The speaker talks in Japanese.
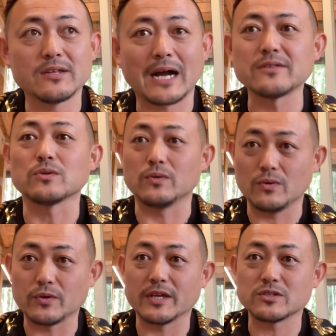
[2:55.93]
あの関東の
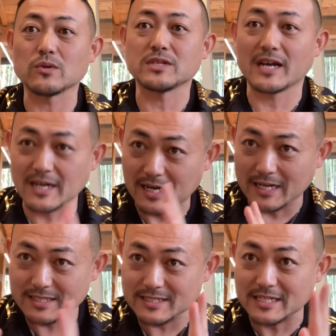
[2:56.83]
方でちょっと差が
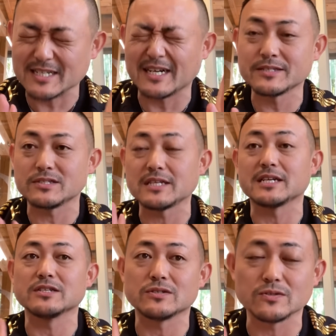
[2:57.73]
若干ずれ
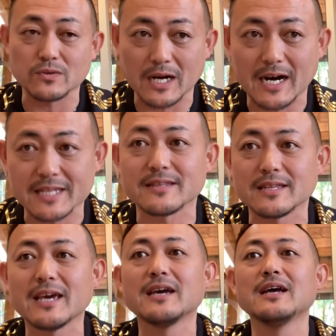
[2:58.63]
たりするのがあっ
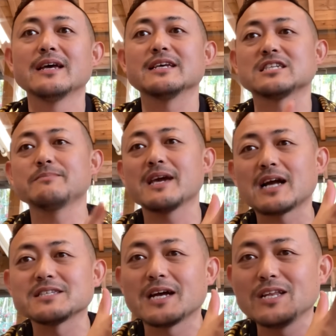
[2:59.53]
て、え締め
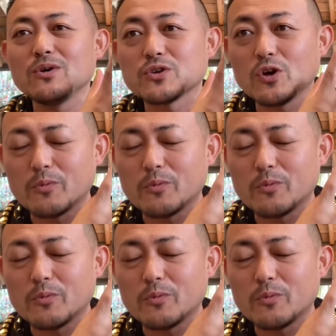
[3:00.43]
飾りを今日